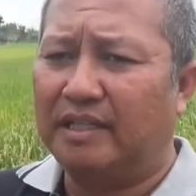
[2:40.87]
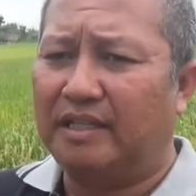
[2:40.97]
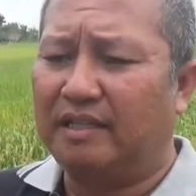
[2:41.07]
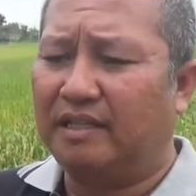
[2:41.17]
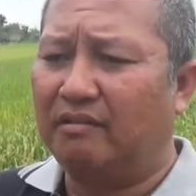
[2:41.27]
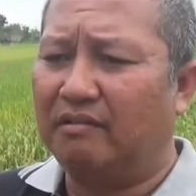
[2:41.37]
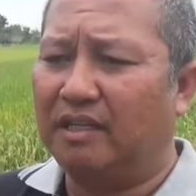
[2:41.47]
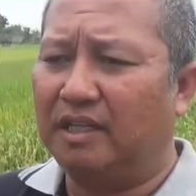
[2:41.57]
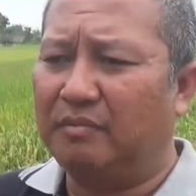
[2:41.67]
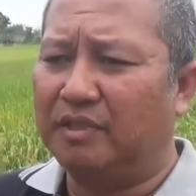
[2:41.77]
dan
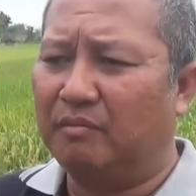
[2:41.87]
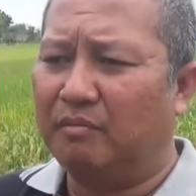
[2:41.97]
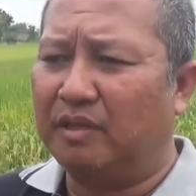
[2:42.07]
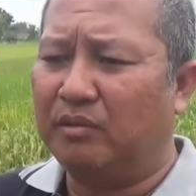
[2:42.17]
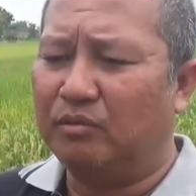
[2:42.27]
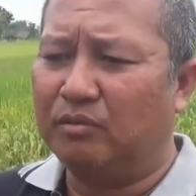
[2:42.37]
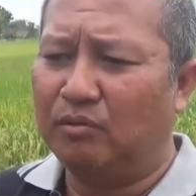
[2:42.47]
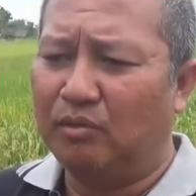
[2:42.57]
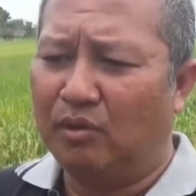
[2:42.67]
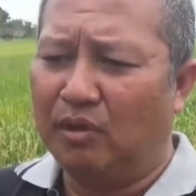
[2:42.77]
teknologi ini bisa membantu
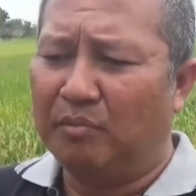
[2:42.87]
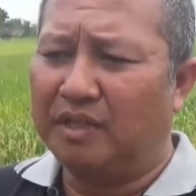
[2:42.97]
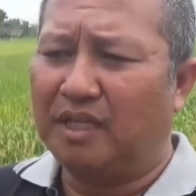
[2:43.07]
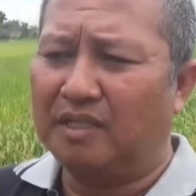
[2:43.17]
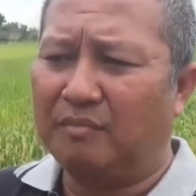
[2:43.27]
petani